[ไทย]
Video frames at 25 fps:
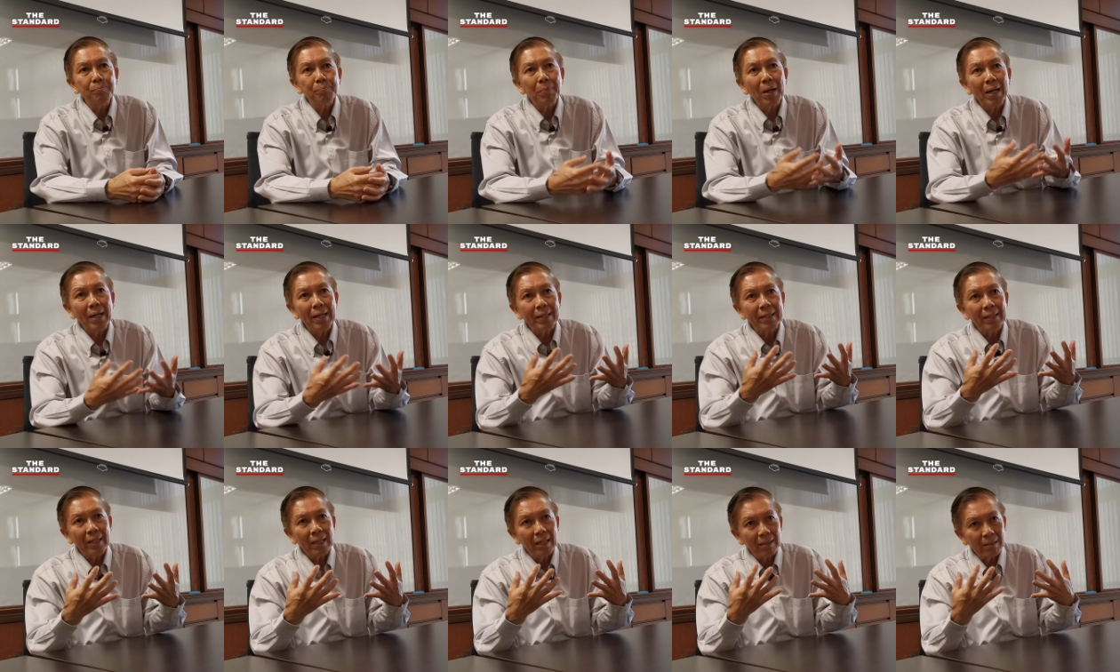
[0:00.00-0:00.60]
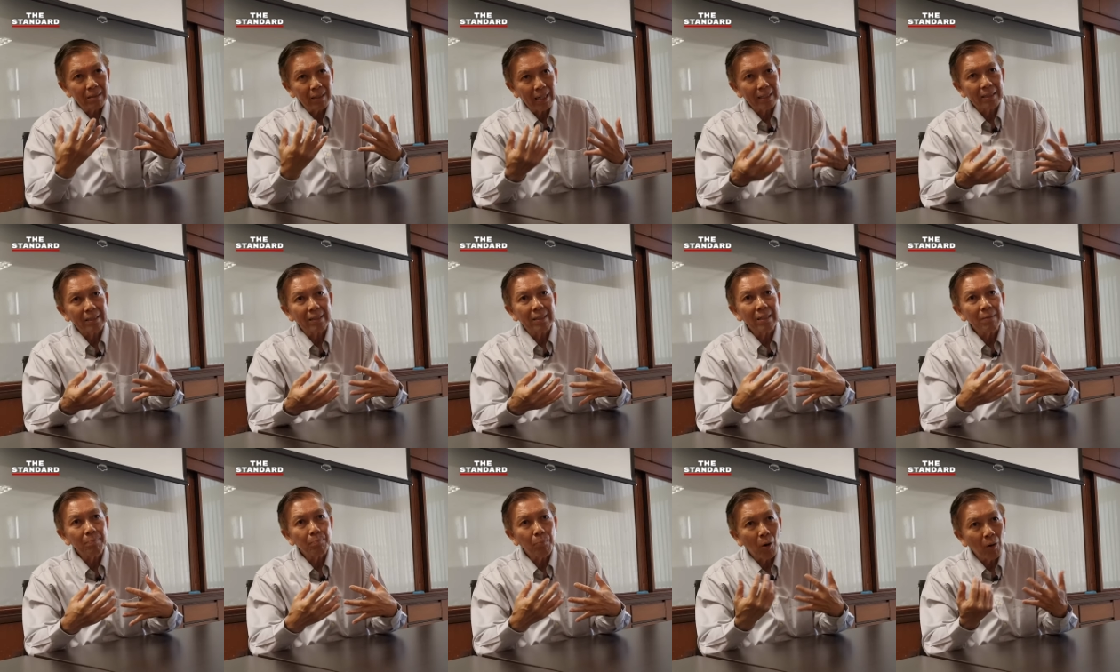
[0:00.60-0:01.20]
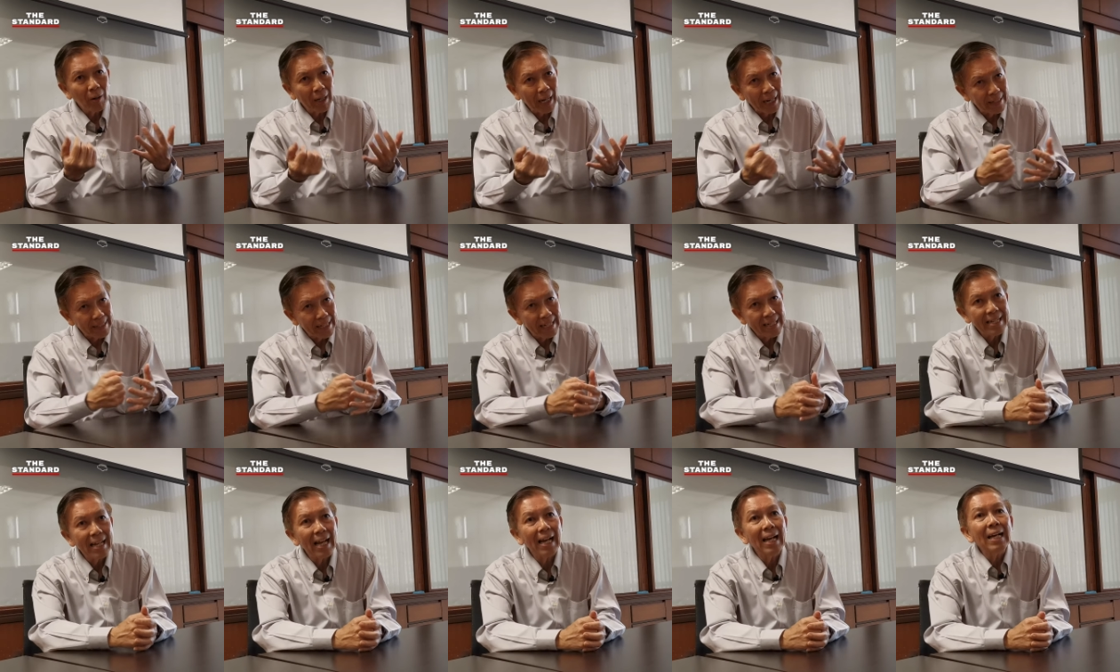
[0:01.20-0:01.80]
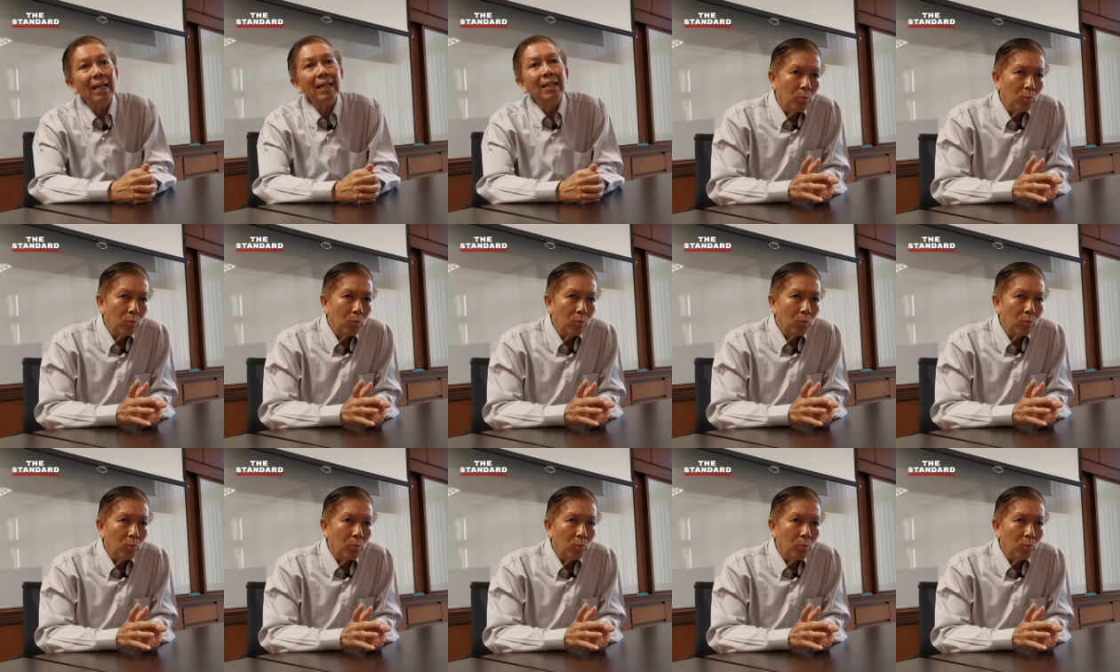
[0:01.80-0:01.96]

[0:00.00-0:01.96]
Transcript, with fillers: เป็นอะไรที่ป้องกันได้ยาก